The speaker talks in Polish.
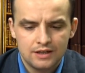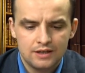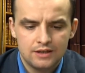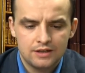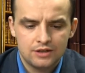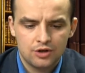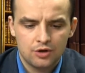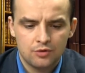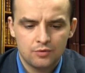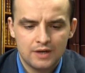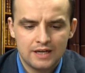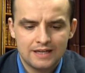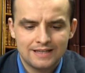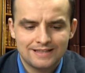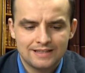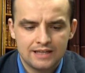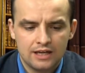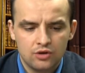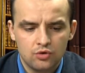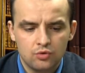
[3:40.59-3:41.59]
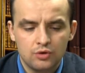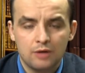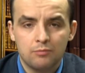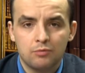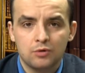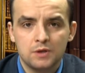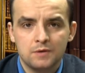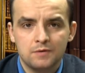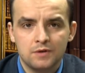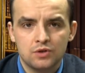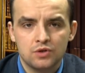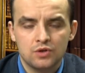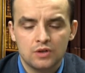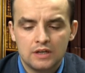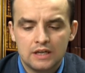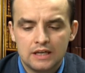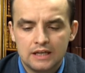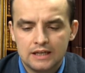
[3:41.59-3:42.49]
się znajduje, ponieważ